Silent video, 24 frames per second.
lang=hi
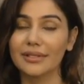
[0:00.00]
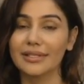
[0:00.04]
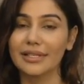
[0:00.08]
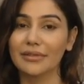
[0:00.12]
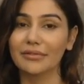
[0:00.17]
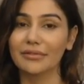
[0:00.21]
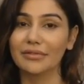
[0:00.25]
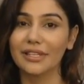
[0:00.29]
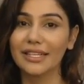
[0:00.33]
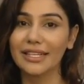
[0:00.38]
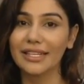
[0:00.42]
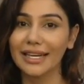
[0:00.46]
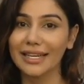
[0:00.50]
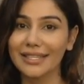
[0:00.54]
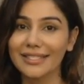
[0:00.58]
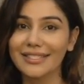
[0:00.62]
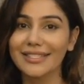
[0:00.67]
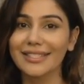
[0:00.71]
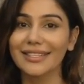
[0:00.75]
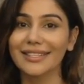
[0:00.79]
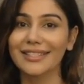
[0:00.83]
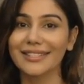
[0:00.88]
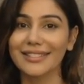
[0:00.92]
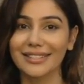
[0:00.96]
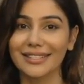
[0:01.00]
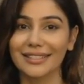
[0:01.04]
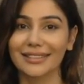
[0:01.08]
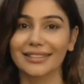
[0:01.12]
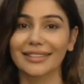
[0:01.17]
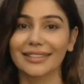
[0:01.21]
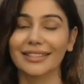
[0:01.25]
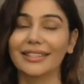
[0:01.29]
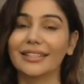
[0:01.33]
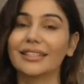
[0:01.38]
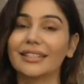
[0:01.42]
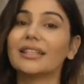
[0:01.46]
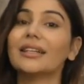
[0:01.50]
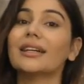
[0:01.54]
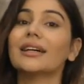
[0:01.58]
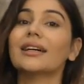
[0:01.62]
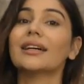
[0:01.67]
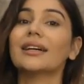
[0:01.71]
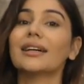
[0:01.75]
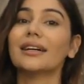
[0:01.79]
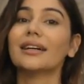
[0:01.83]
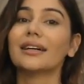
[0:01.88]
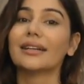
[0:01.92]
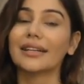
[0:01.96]
सैफ अली खान जी कर सकते हैं
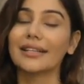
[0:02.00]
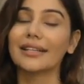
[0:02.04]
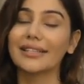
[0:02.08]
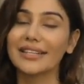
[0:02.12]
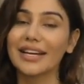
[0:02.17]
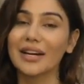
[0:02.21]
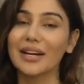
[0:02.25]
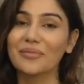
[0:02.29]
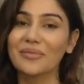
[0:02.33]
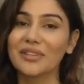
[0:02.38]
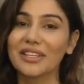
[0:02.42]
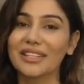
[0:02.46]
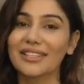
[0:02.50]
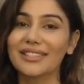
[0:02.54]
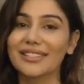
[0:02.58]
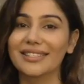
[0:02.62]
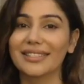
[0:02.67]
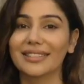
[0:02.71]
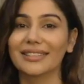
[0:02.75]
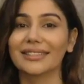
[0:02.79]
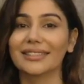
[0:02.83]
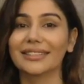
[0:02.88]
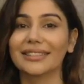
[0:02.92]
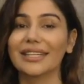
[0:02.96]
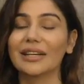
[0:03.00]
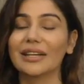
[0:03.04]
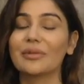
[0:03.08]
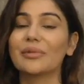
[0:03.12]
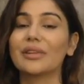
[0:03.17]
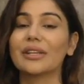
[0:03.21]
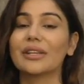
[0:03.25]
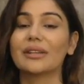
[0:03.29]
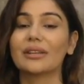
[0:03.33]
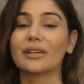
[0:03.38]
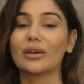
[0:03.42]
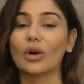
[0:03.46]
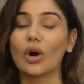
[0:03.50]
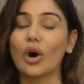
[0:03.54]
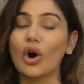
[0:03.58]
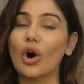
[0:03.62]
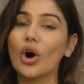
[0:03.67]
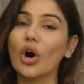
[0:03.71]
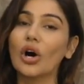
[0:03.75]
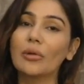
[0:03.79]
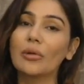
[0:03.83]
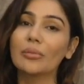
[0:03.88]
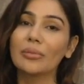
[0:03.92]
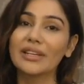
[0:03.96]
राधिका आप तो कर सकती है आई मीन
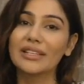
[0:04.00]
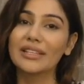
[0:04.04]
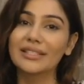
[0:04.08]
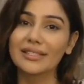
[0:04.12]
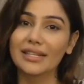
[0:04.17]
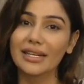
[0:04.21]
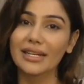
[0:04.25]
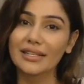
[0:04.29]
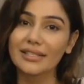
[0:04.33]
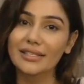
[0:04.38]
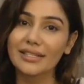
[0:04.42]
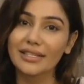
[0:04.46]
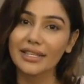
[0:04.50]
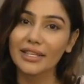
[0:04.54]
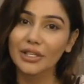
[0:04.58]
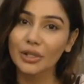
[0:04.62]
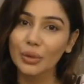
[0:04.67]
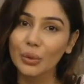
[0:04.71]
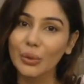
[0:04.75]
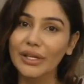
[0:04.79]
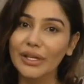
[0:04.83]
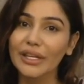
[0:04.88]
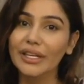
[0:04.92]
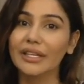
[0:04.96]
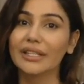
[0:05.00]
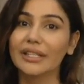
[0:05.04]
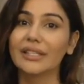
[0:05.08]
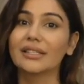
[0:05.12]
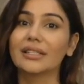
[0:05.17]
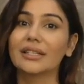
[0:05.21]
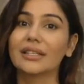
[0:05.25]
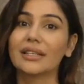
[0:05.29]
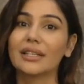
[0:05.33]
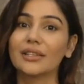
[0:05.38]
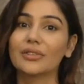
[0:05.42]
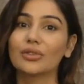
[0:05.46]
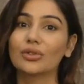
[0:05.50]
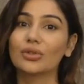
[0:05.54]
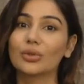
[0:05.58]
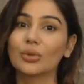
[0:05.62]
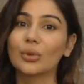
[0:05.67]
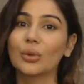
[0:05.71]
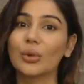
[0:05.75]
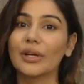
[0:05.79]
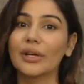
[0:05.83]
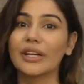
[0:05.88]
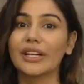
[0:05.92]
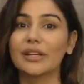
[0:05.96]
ऑल बिग स्टार्स दे आर डूइंग इट तो
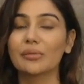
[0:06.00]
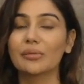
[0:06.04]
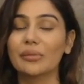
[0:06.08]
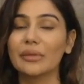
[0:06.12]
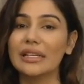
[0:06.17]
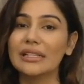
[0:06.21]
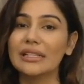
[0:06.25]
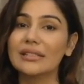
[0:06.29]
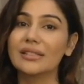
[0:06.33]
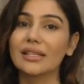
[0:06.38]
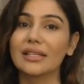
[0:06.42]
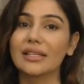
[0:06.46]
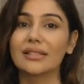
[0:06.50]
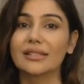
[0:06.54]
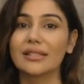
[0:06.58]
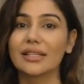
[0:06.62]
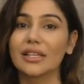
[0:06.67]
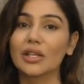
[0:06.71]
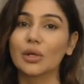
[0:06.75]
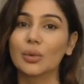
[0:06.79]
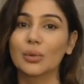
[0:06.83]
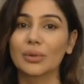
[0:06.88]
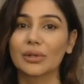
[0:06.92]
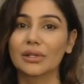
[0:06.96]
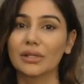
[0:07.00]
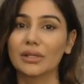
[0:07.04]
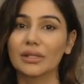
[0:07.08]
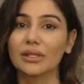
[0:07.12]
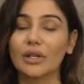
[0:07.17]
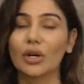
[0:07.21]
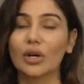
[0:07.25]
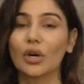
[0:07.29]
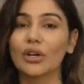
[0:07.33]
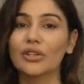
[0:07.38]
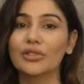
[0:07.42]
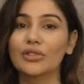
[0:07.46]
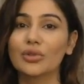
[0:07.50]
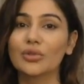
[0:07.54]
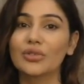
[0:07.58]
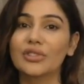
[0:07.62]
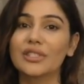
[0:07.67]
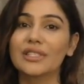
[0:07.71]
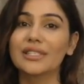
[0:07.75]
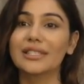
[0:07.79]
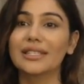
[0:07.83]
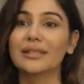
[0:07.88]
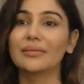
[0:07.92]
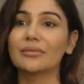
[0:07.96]
इट मीन्स इट्स इक्वल और जो
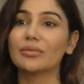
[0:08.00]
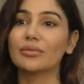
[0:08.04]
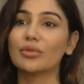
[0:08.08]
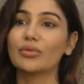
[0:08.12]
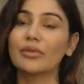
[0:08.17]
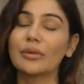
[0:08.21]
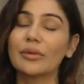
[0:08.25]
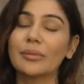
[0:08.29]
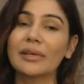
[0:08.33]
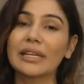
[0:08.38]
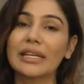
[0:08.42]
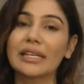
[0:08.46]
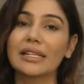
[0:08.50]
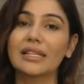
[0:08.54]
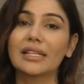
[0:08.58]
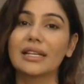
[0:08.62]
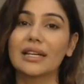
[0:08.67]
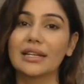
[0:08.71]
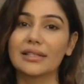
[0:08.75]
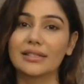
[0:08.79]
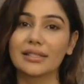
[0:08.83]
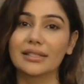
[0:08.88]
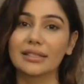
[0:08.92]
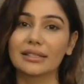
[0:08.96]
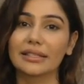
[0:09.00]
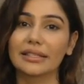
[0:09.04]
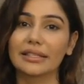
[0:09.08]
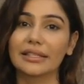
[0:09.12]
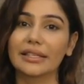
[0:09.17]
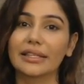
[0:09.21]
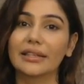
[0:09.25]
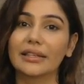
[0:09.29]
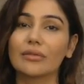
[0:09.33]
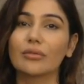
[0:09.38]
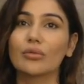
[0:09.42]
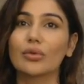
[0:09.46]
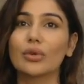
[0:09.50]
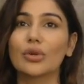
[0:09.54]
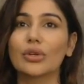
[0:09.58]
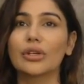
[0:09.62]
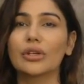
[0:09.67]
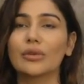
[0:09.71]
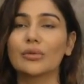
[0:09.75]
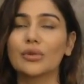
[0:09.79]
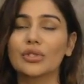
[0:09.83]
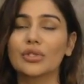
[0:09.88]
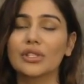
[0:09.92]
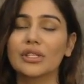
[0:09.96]
चीज़ हम मूवी में नहीं दिखा सकते हैं
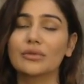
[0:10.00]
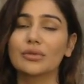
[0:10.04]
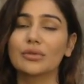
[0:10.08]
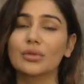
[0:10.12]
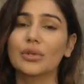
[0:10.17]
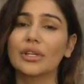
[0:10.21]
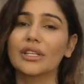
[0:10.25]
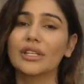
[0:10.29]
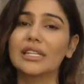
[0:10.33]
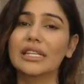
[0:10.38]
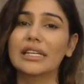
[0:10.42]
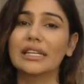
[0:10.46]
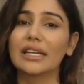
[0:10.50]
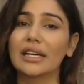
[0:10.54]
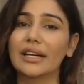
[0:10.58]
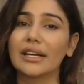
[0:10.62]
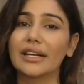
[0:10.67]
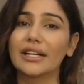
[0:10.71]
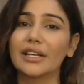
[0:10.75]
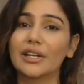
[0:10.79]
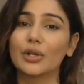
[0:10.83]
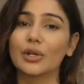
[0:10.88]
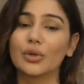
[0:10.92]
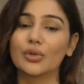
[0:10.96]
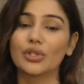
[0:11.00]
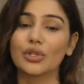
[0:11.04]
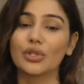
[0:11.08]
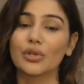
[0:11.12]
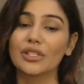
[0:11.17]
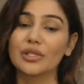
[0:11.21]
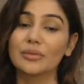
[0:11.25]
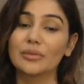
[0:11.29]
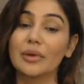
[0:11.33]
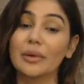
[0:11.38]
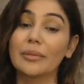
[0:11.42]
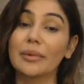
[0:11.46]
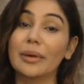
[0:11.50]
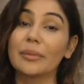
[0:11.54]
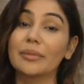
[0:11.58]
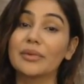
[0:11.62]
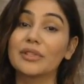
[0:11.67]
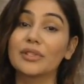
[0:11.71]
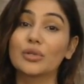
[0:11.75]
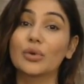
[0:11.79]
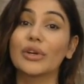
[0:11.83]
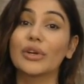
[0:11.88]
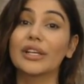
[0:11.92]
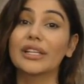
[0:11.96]
क्योंकि वो सिर्फ दो या तीन घंटे की होती है और इसमें हम
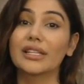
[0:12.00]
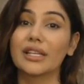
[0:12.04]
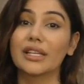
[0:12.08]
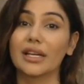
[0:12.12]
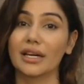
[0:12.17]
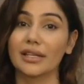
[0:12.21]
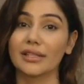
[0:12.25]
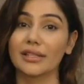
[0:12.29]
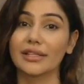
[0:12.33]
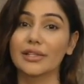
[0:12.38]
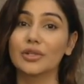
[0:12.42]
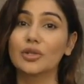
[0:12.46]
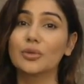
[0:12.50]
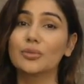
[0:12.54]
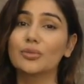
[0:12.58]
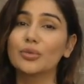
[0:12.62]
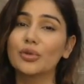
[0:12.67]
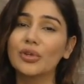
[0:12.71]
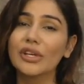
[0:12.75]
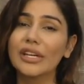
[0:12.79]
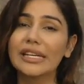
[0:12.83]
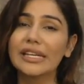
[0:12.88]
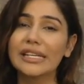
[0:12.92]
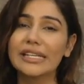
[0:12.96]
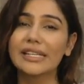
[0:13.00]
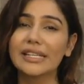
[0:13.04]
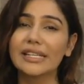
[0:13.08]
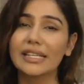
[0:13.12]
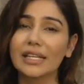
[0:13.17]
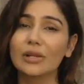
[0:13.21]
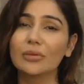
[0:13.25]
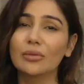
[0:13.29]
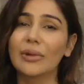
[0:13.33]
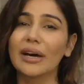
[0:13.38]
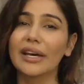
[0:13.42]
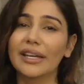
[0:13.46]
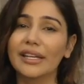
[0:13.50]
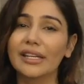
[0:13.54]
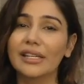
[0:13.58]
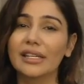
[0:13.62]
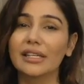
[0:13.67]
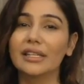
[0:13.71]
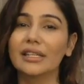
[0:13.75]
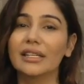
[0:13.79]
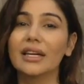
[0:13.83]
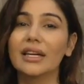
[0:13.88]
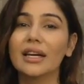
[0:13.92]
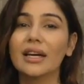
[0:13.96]
एपिसोडिक दिखाते हैं तो पूरी डिटेल
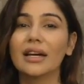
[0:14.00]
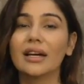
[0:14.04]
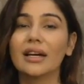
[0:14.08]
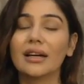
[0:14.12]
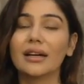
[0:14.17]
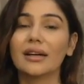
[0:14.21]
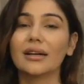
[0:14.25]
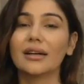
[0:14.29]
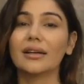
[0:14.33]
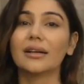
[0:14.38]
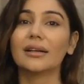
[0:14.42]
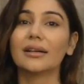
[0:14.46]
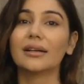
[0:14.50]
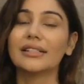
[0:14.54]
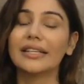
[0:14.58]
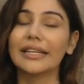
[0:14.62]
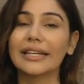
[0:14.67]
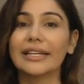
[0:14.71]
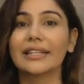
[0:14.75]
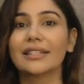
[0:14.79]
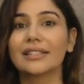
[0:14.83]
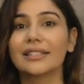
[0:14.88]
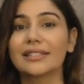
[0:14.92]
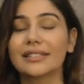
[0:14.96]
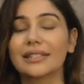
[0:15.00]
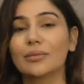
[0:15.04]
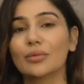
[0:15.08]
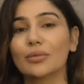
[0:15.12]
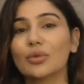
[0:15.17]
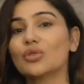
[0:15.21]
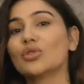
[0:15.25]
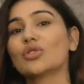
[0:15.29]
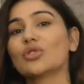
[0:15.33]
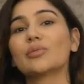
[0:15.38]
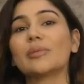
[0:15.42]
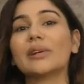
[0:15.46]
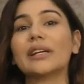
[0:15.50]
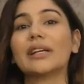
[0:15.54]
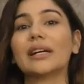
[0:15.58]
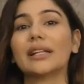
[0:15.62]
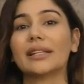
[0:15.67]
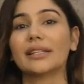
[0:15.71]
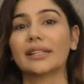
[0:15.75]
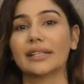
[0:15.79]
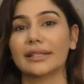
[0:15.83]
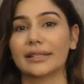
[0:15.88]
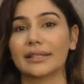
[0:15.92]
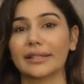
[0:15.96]
बारीकी डायरेक्टर सब कुछ उसमें
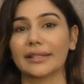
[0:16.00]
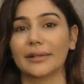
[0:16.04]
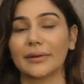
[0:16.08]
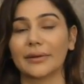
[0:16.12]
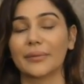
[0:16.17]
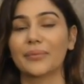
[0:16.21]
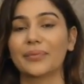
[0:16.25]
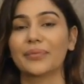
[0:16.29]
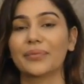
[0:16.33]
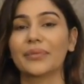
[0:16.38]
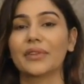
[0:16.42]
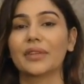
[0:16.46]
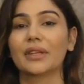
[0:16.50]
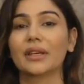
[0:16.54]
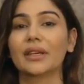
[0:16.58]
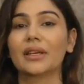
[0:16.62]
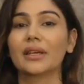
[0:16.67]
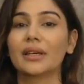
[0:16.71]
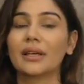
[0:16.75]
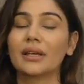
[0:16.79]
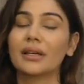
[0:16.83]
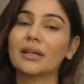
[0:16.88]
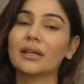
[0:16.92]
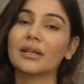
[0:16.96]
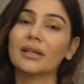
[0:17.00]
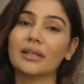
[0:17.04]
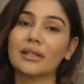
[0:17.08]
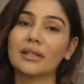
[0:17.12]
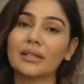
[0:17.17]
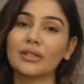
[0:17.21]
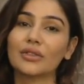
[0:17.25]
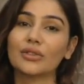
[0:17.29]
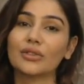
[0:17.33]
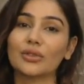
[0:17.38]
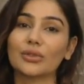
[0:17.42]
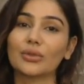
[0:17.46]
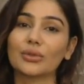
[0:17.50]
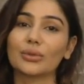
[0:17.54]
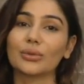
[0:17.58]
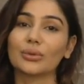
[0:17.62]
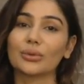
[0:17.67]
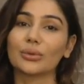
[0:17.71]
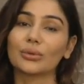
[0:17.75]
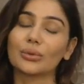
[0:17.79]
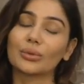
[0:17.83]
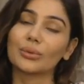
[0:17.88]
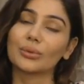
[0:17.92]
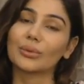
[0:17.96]
डाल देता है okay.
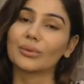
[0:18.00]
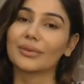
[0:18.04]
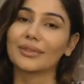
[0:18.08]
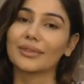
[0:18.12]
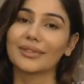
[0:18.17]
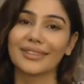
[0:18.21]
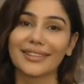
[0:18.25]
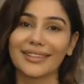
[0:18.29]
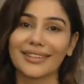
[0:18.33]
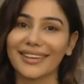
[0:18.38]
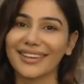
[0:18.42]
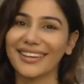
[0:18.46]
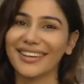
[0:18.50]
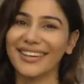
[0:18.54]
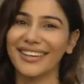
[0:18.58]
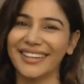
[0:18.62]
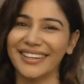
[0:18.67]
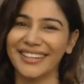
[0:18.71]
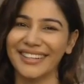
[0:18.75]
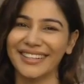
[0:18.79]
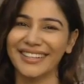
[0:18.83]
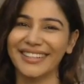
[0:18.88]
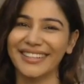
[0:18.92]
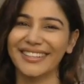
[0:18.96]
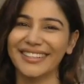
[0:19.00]
तो Yeah. so are